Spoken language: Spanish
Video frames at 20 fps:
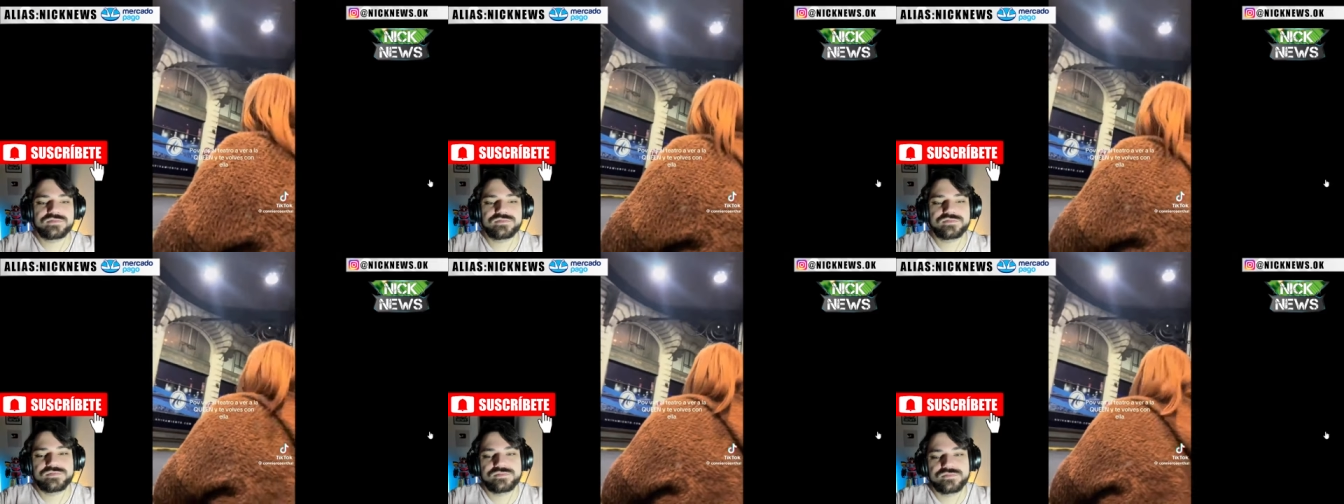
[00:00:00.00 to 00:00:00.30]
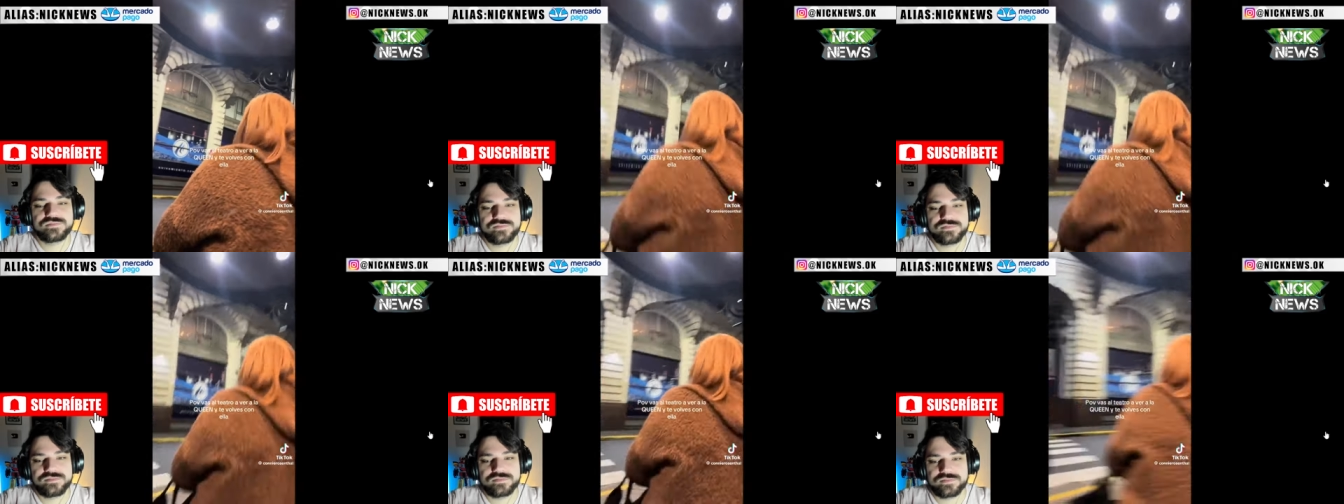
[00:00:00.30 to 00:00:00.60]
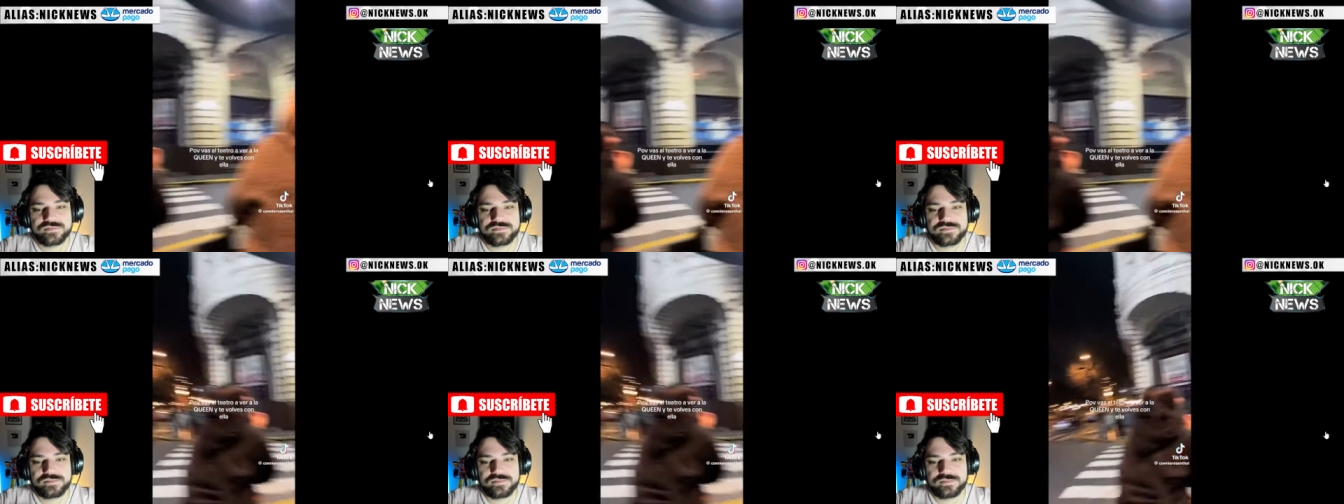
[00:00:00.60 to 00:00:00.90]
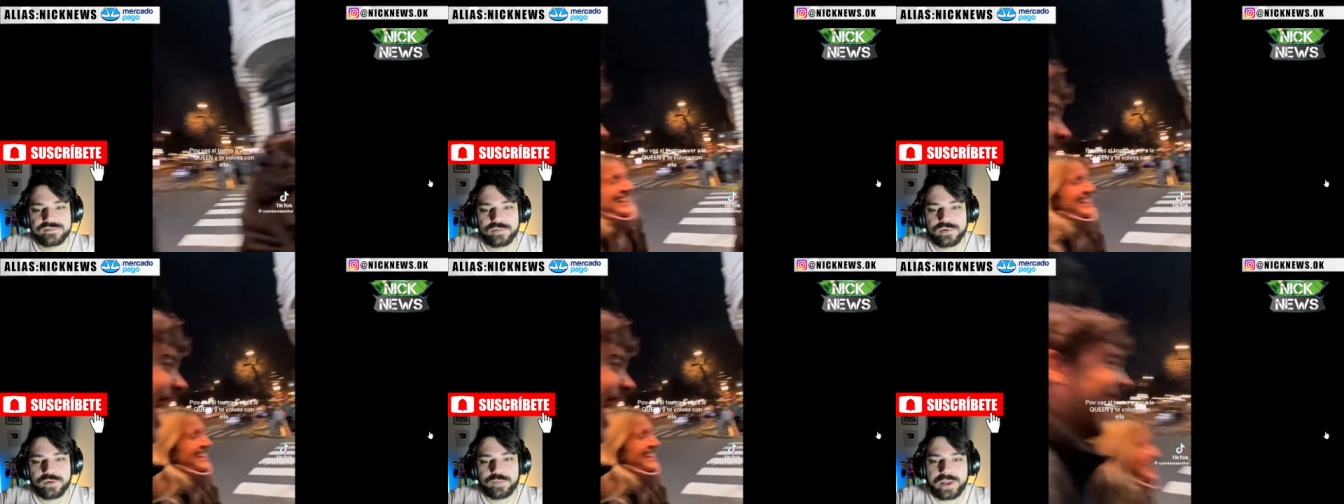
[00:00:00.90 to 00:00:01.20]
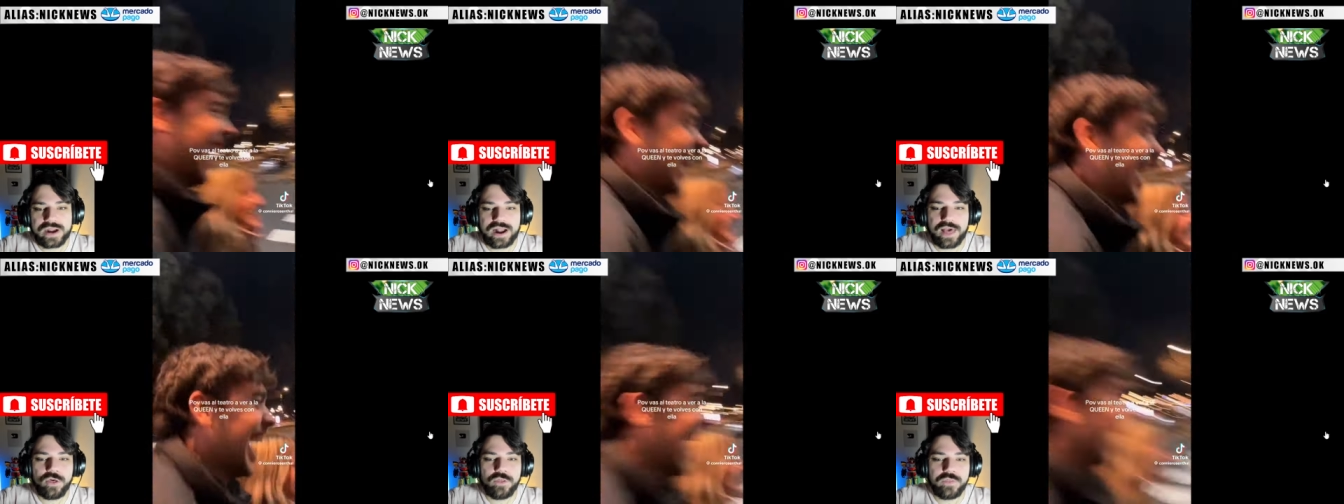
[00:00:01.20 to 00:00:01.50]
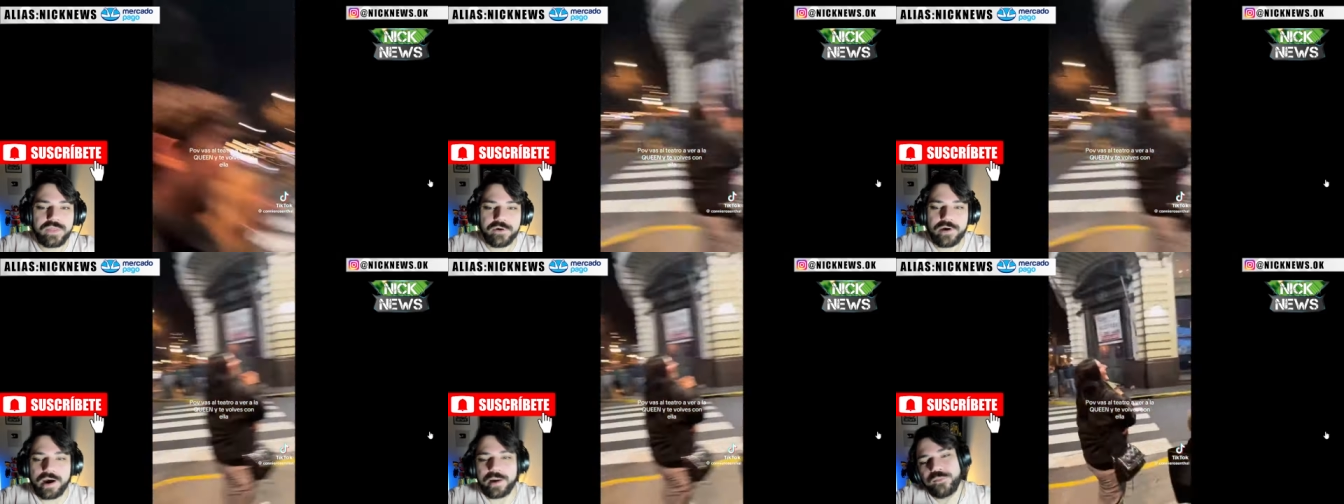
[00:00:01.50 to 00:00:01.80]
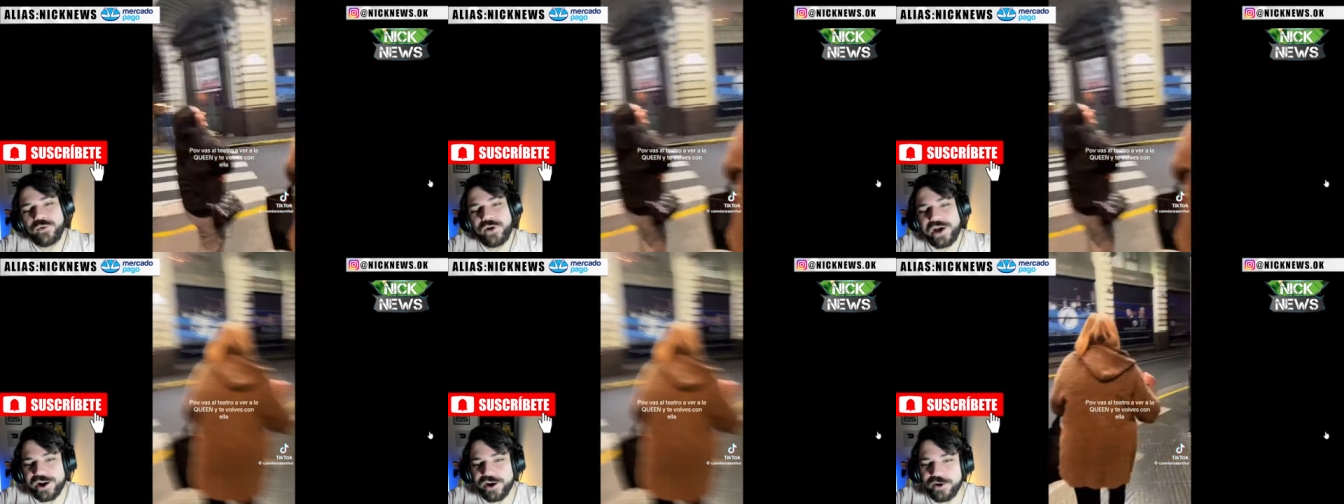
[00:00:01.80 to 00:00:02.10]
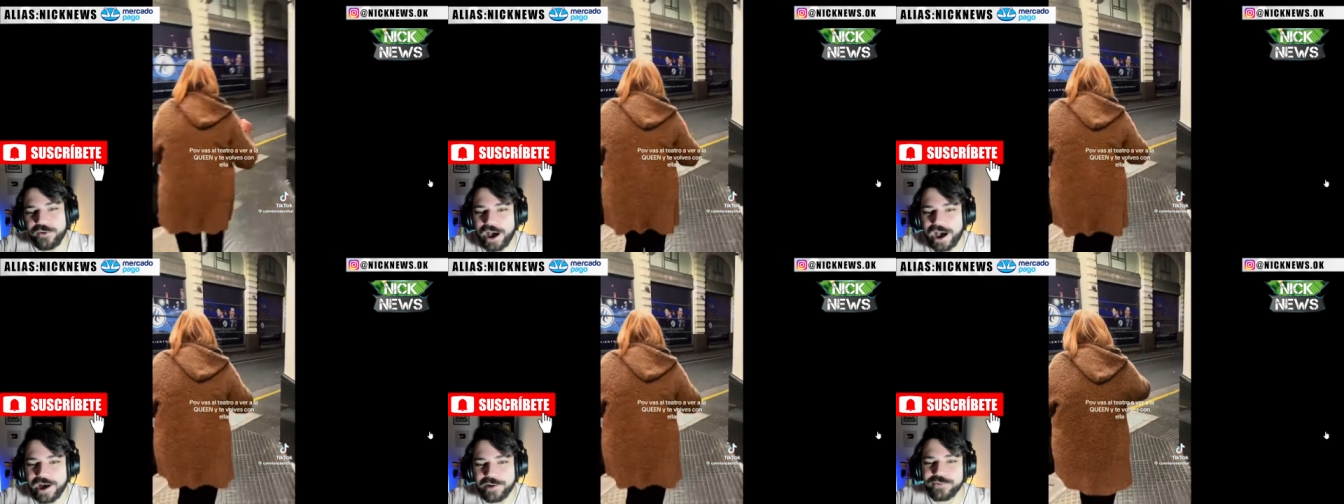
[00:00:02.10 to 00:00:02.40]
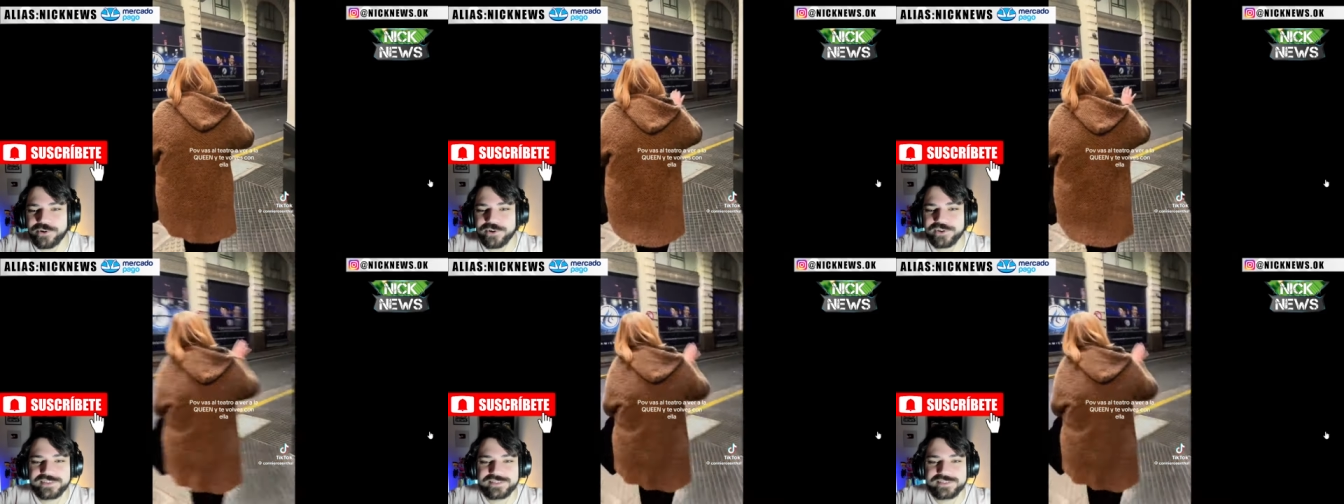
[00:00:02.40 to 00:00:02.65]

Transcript: Ah, vamos. ¿Para dónde van? Bueno, vamos.